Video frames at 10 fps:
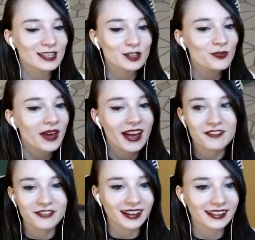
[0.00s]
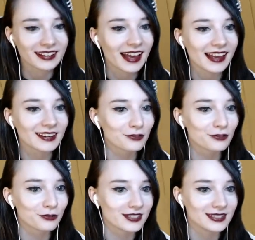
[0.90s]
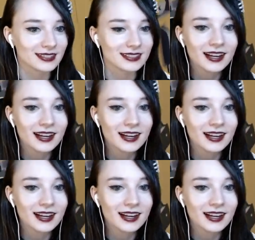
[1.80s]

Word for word: ist perfekt geeignet für sie.